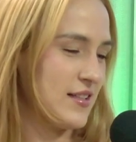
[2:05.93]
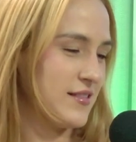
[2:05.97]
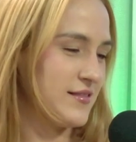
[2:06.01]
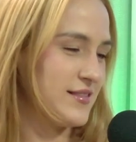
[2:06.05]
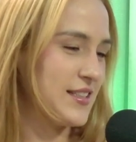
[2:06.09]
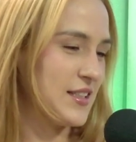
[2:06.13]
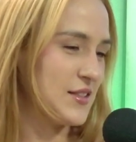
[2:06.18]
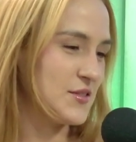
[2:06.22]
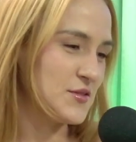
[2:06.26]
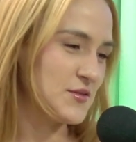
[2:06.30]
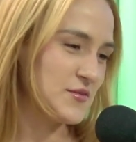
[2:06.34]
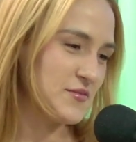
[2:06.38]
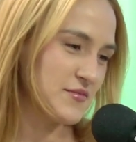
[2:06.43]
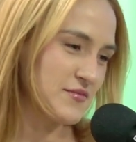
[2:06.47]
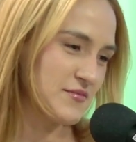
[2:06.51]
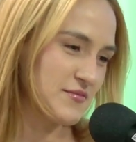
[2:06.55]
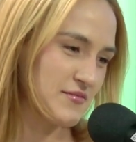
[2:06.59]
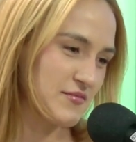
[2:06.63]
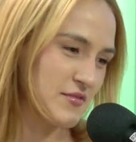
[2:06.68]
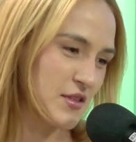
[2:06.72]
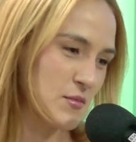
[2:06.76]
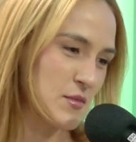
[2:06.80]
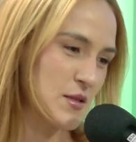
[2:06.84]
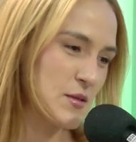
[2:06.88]
Então,
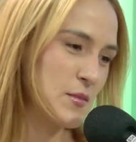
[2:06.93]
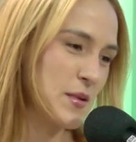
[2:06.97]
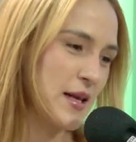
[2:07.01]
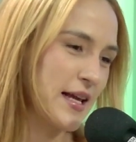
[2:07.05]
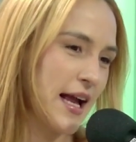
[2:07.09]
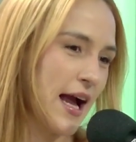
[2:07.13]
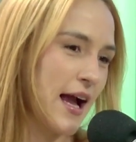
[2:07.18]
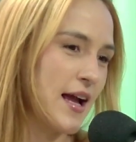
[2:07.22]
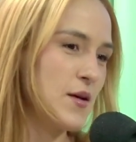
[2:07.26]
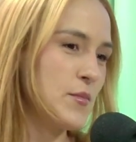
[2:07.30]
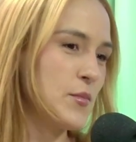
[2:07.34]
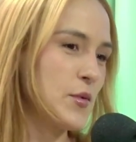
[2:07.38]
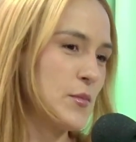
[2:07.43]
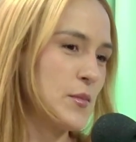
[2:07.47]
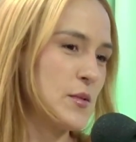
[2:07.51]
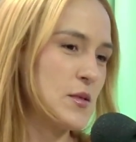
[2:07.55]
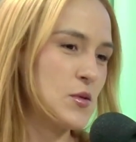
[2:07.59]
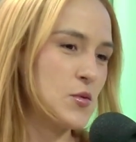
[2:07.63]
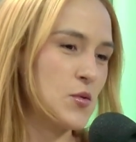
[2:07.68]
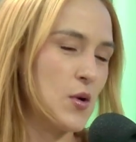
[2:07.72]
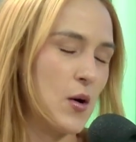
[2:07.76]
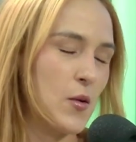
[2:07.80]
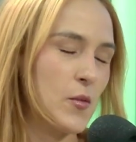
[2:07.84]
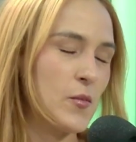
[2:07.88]
vamos explicar aí para o
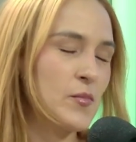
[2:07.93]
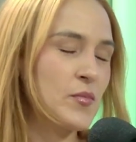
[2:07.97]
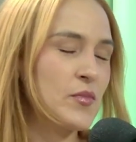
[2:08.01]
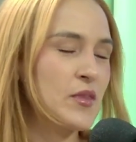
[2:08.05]
pessoal.